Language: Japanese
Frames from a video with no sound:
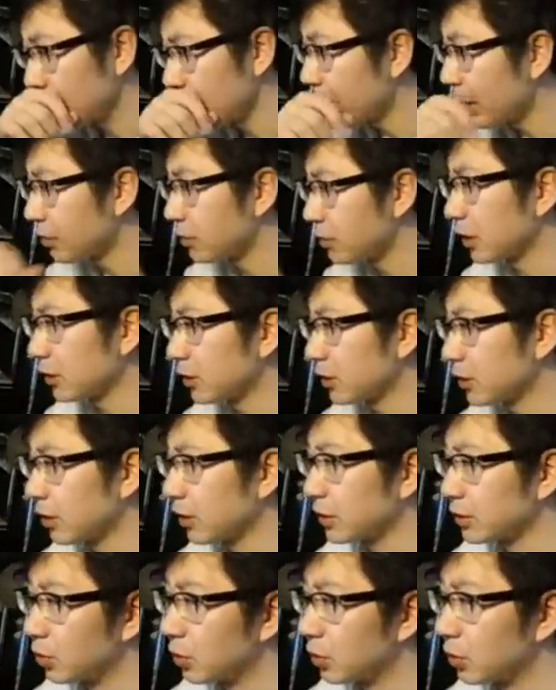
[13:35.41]
で、マイク買ってから
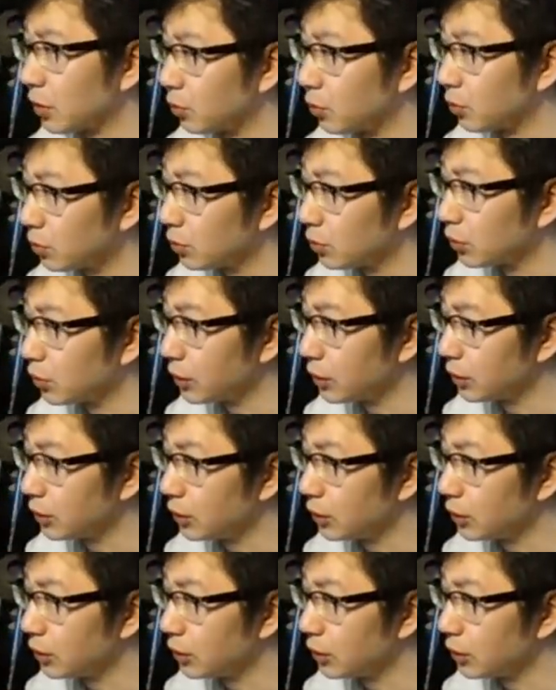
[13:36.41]
がすごかった、本当に。